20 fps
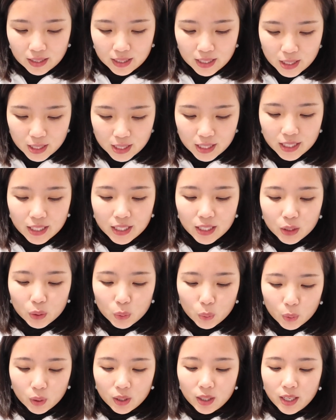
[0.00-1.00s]
十一
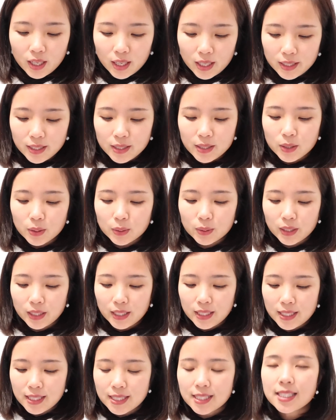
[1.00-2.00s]
囤了很久的
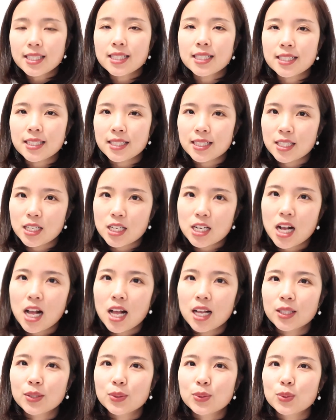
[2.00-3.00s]
一次性
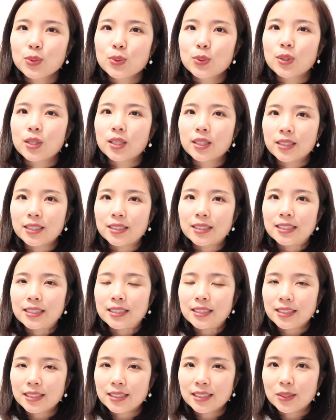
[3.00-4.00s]
餐具和
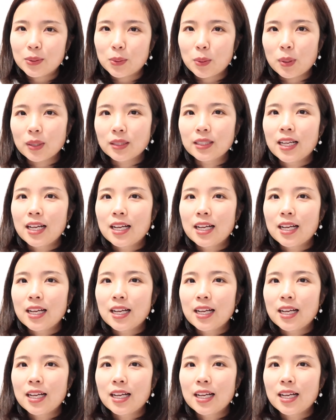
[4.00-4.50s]
吸管，